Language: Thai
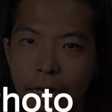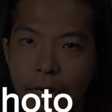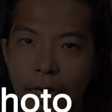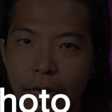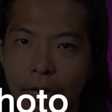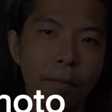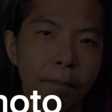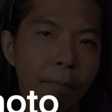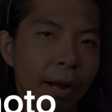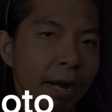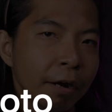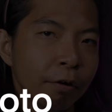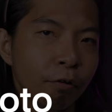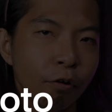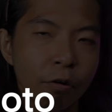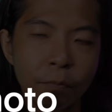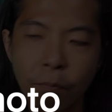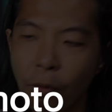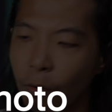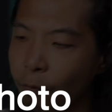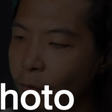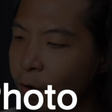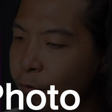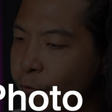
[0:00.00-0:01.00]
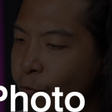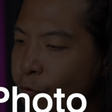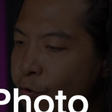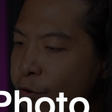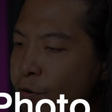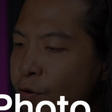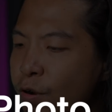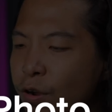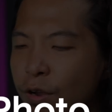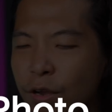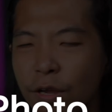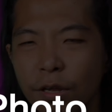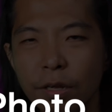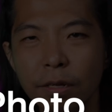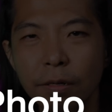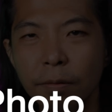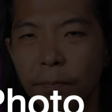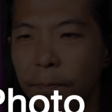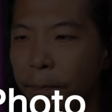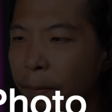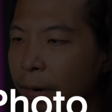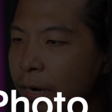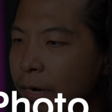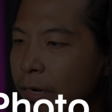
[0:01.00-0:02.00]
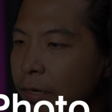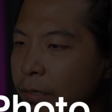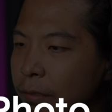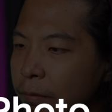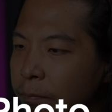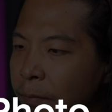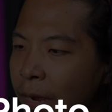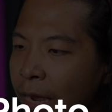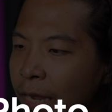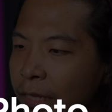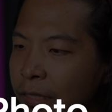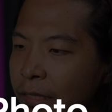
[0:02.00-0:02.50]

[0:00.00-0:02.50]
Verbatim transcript: ตบางคนบอกว่าหูเปิดมา